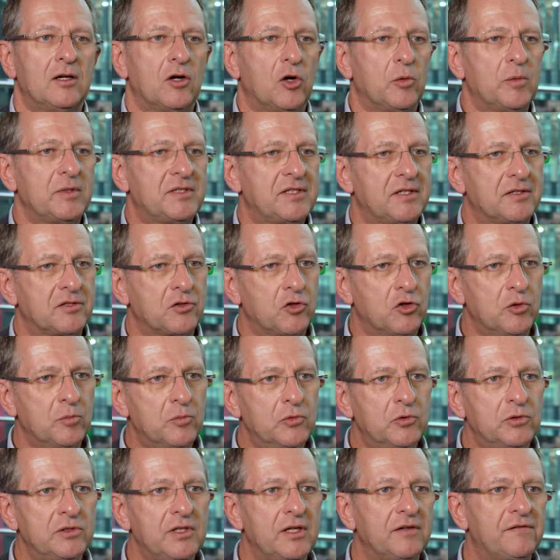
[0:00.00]
ob es jetzt
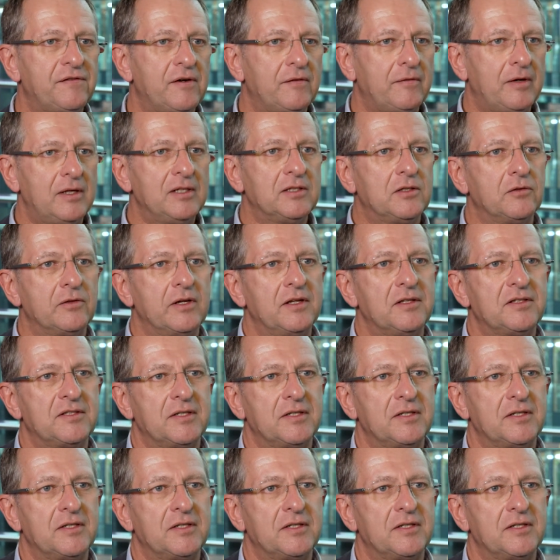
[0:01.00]
Kommunen, Verwaltungen